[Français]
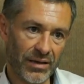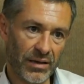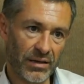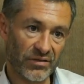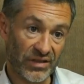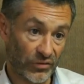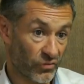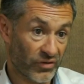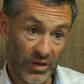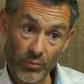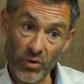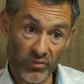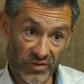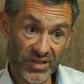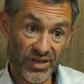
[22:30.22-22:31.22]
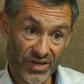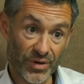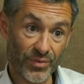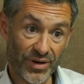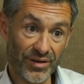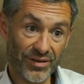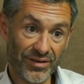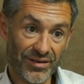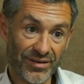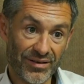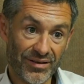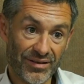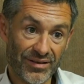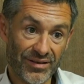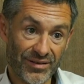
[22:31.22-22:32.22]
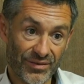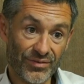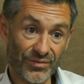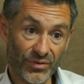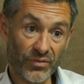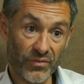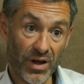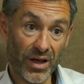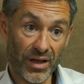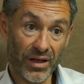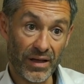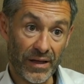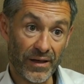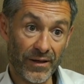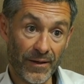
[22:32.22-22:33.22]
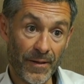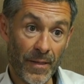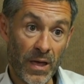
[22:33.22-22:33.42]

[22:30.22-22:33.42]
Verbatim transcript: C'est totalement envisageable. Hein. Tu vois hein.